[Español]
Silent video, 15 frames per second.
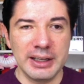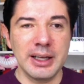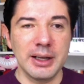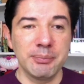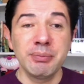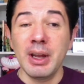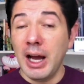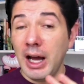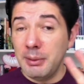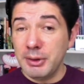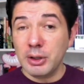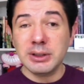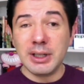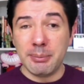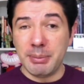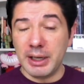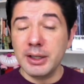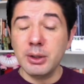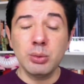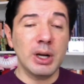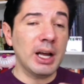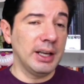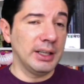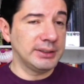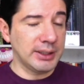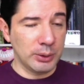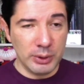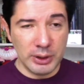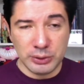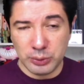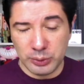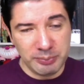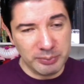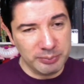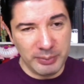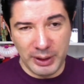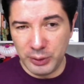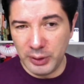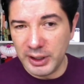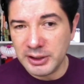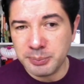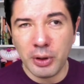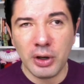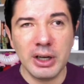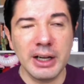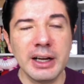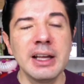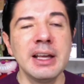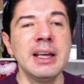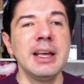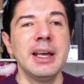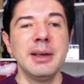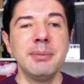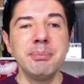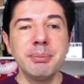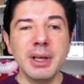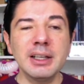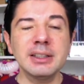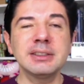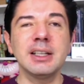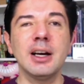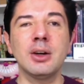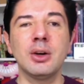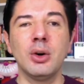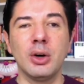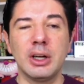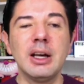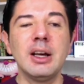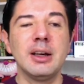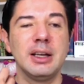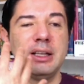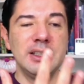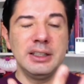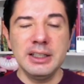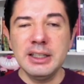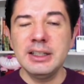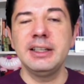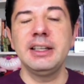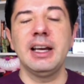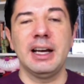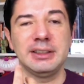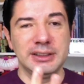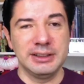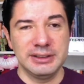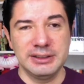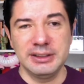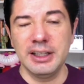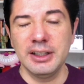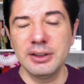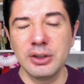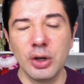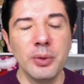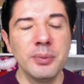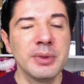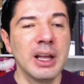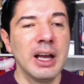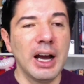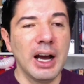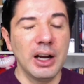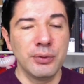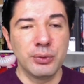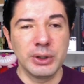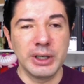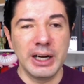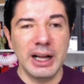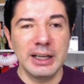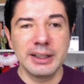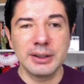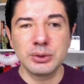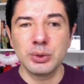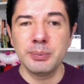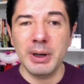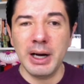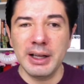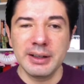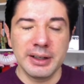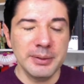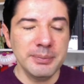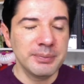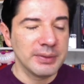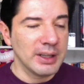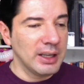en que, al menos la película, este no es un mayor spoiler, empieza con Lily asistiendo al funeral de su padre